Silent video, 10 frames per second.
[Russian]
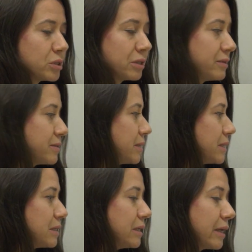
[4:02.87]
соответственно,
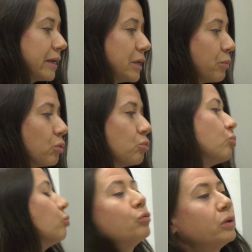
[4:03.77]
если я не
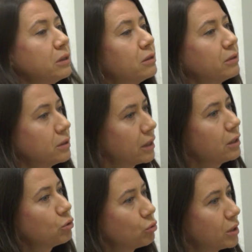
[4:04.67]
могу этого
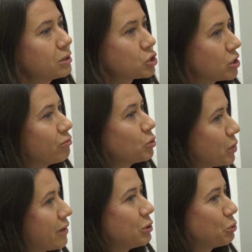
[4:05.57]
дать, то я должна его
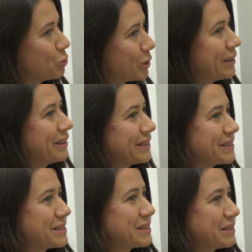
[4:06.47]
отправить туда,
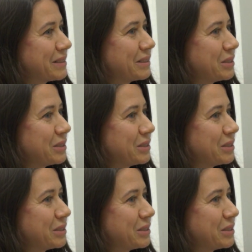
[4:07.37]
а,